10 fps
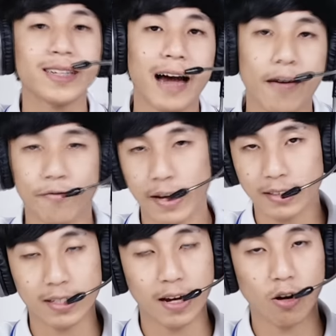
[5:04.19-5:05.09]
การฟัง
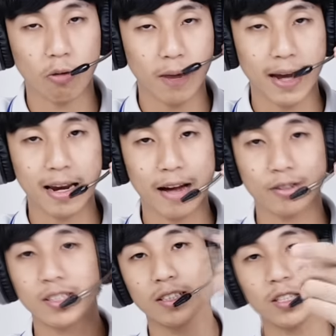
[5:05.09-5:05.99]
เสียงของไมค์แล้ว
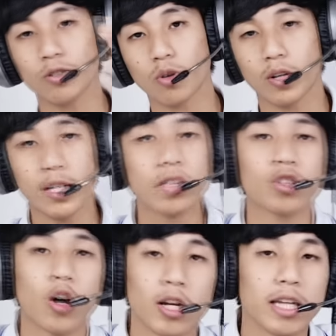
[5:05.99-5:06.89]
ซึ่งที่ทุกคนได้ยิน
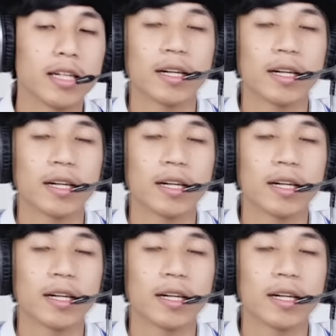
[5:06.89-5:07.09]
ตอนนี้